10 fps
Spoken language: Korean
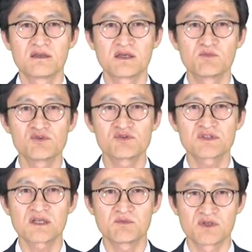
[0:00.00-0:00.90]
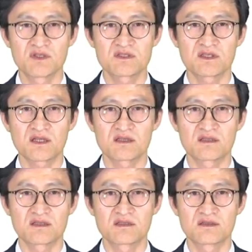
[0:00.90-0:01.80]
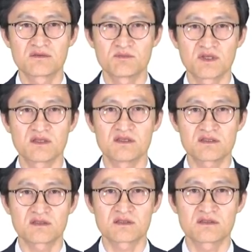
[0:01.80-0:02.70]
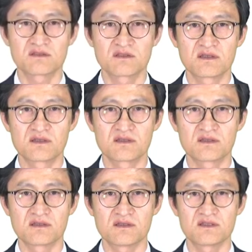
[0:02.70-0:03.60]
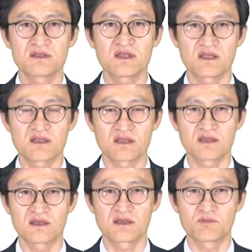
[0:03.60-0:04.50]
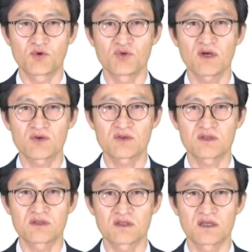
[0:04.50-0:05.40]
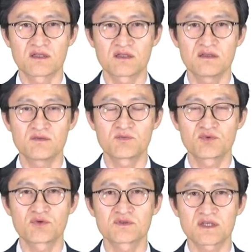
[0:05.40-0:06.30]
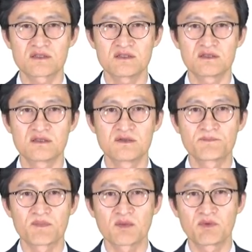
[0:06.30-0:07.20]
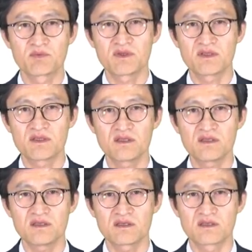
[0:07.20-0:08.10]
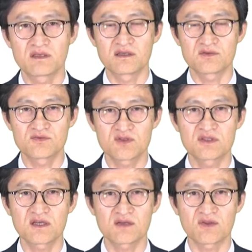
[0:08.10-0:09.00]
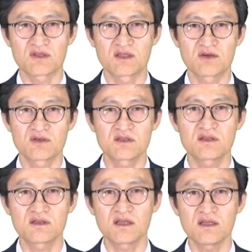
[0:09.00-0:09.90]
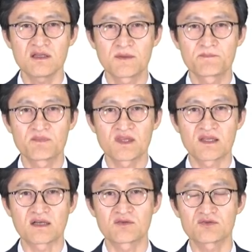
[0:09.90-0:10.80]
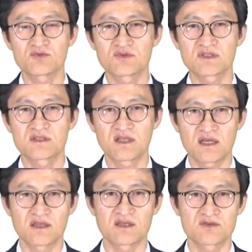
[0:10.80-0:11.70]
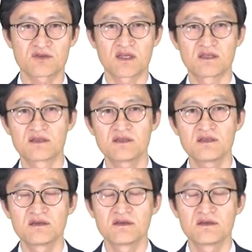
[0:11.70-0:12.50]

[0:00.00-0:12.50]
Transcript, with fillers: 현물 출자는 명의 전환, 명의 이전, 어, 이전에 에, 보유하고 있던 개인의 부동산을 법인이 에, 취득하게 되는데요. 그때 양도소득세를 내야 되겠죠, 개인은.